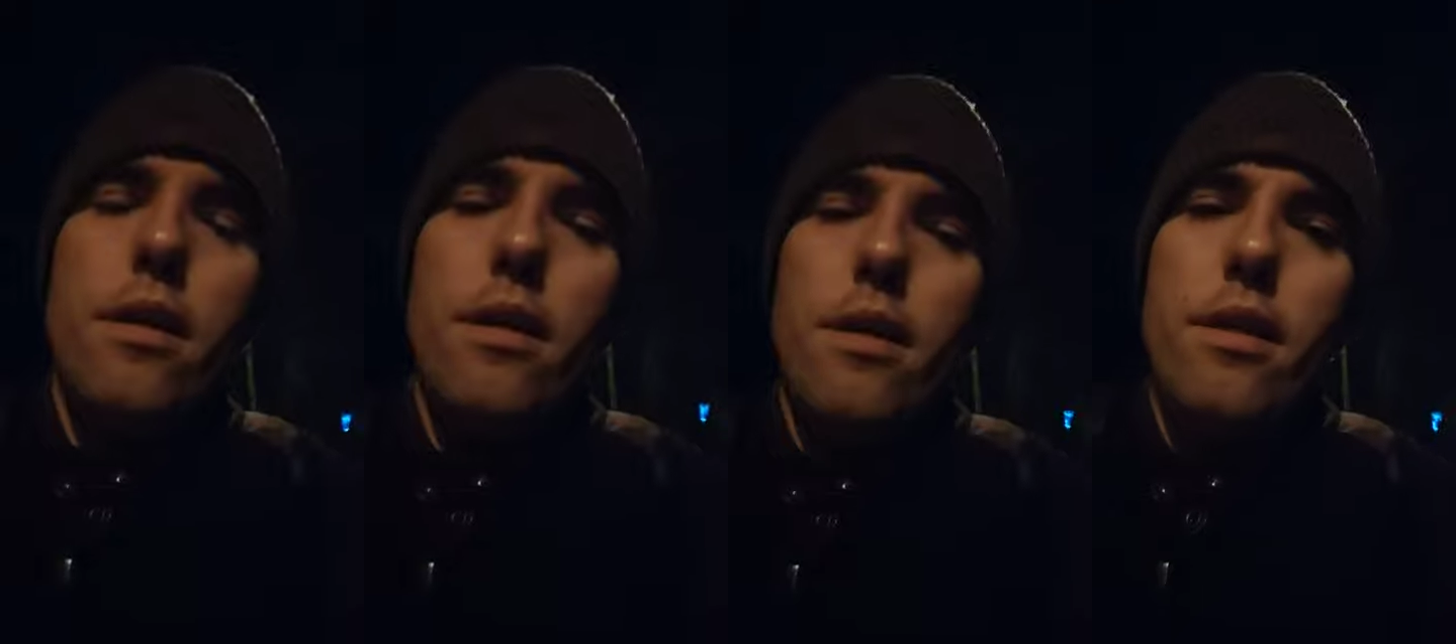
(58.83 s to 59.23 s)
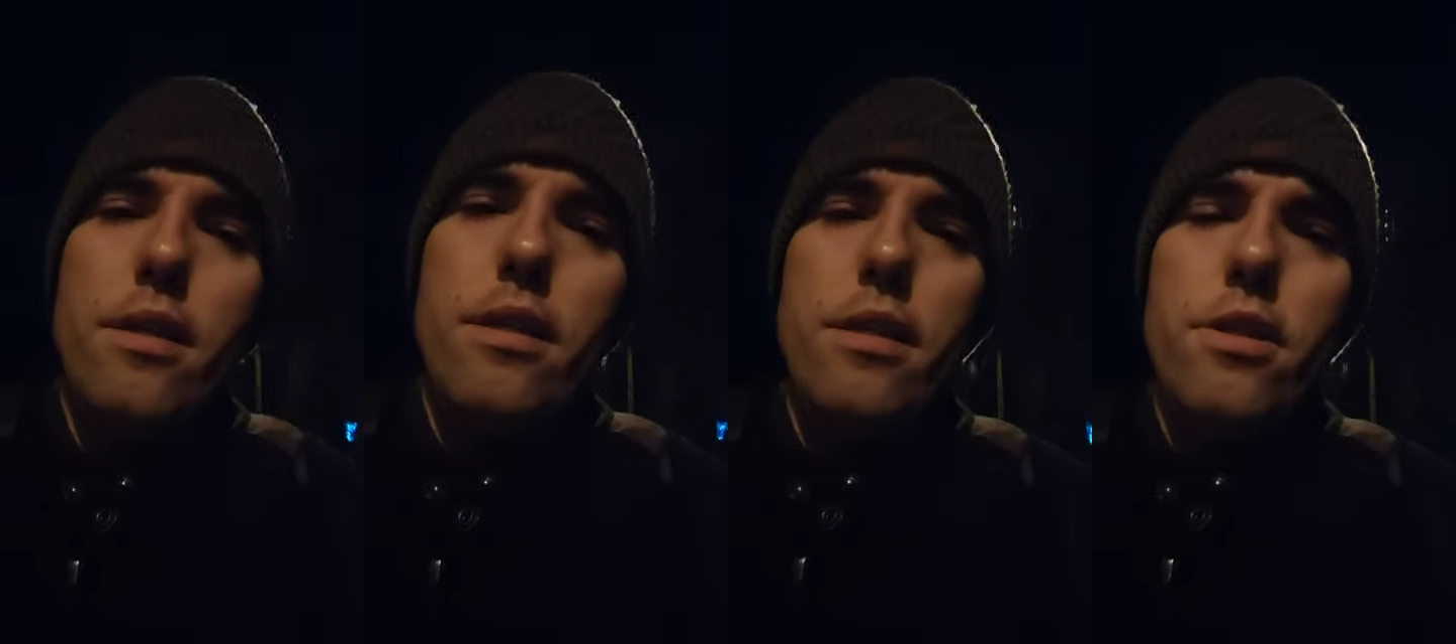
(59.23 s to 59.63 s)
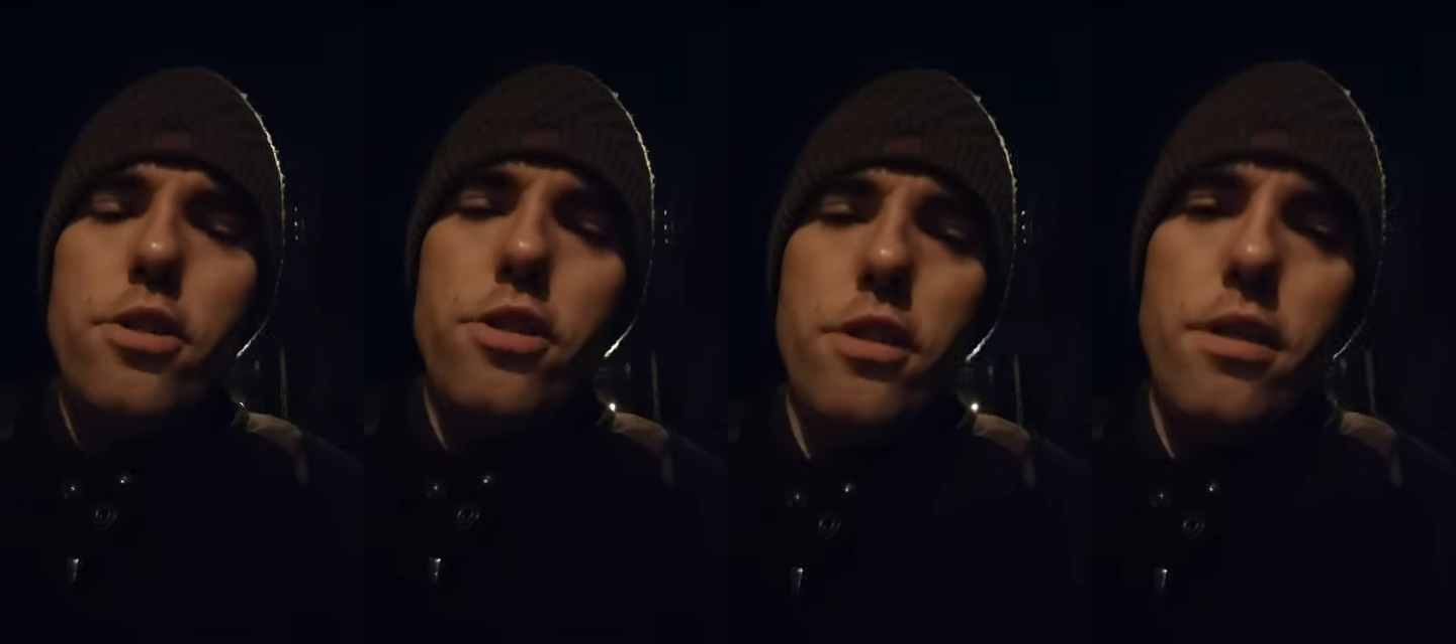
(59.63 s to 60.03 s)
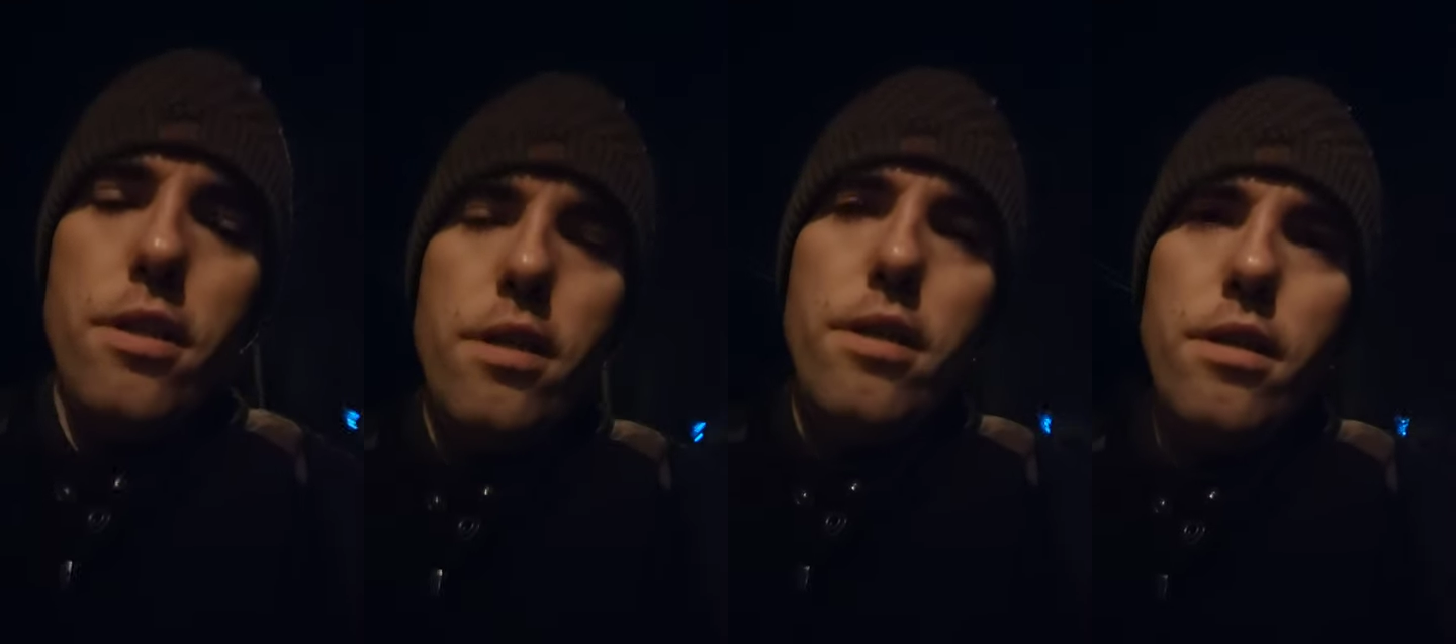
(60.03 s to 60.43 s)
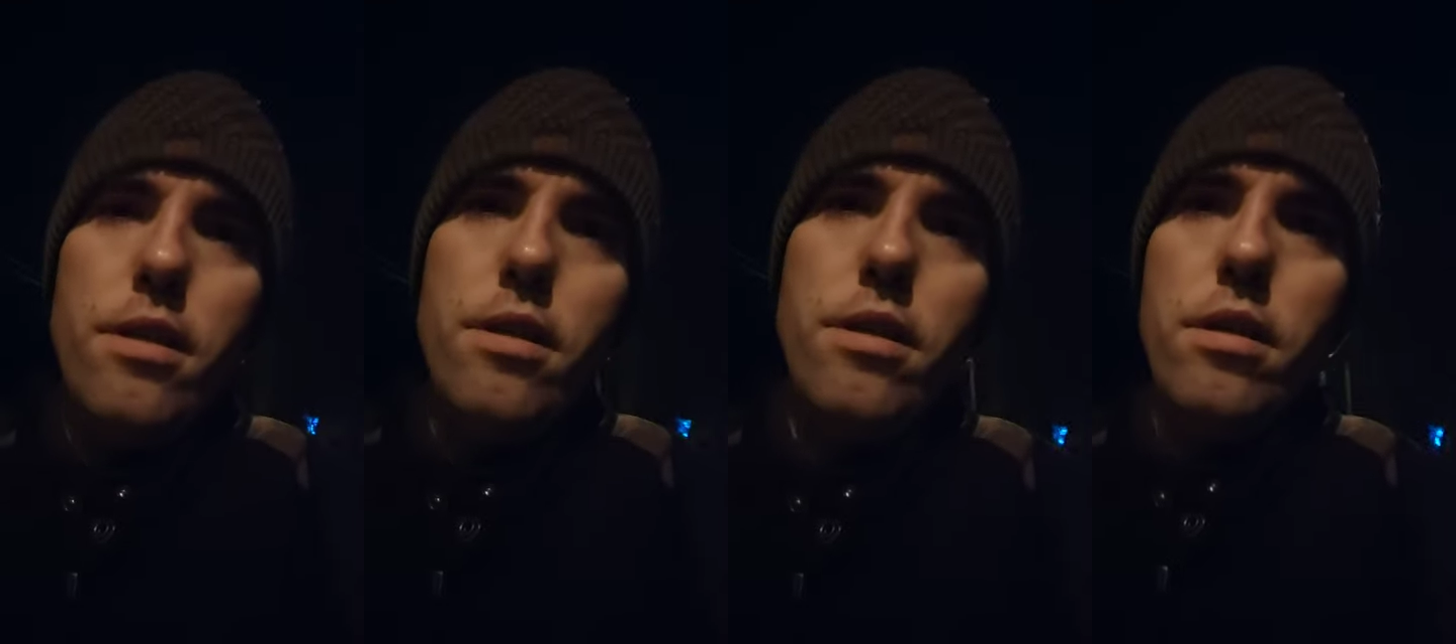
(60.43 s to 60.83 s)
E, I jeszcze
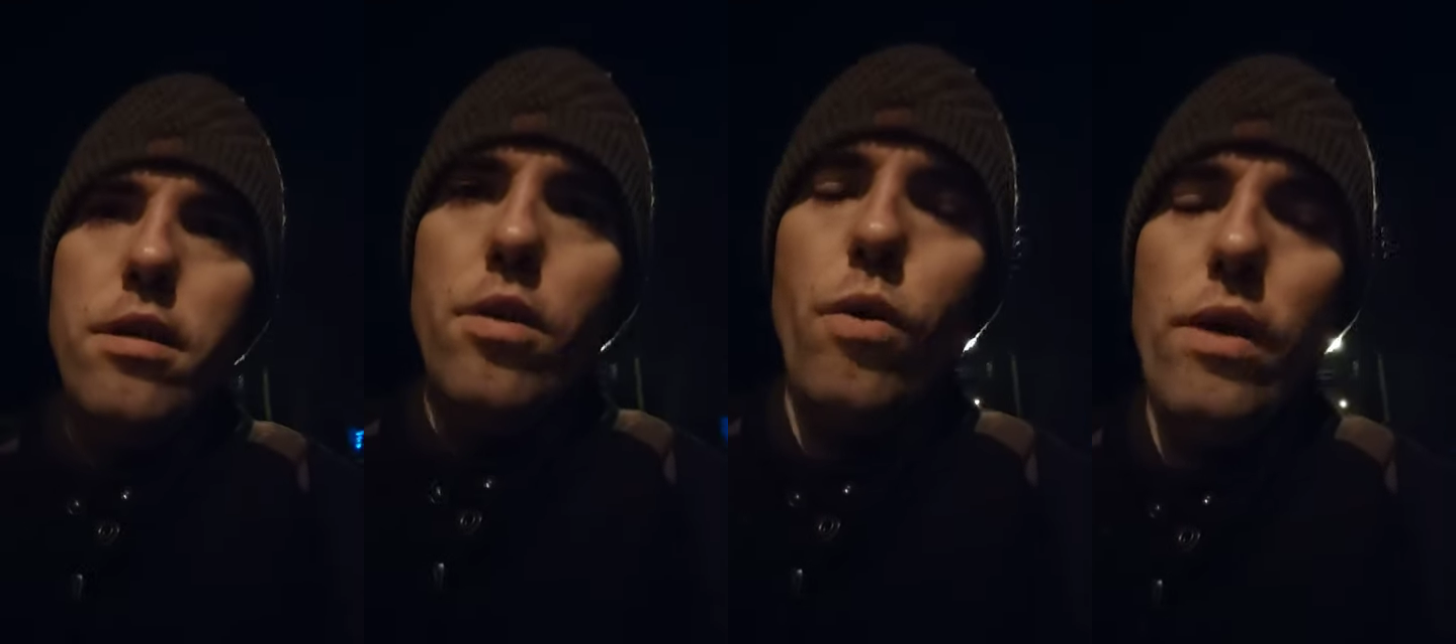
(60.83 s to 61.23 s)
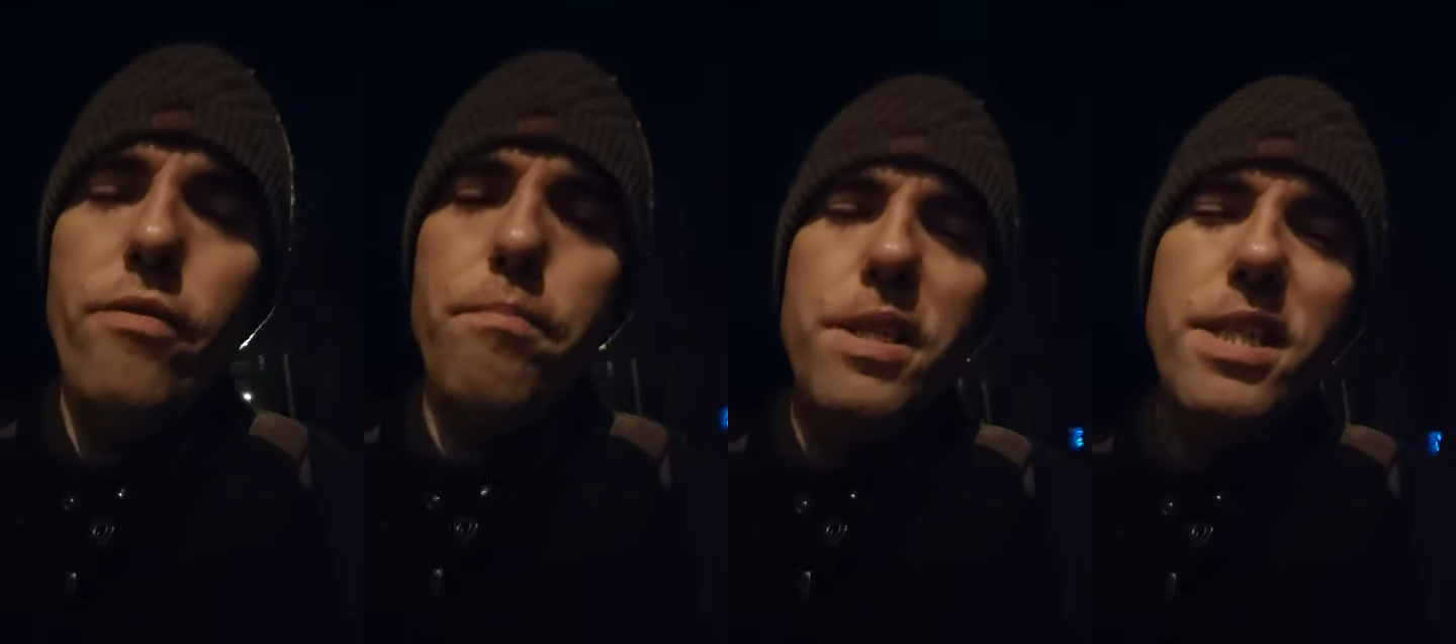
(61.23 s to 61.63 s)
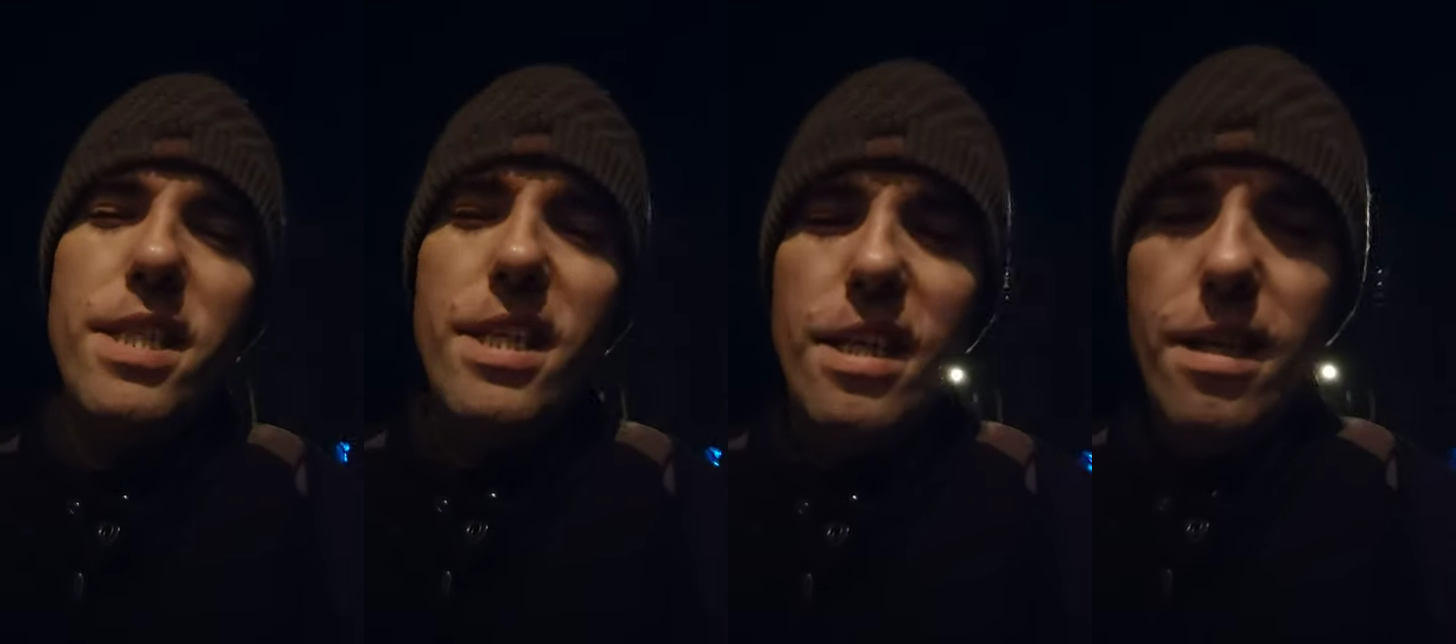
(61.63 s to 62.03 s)
e, Wave PC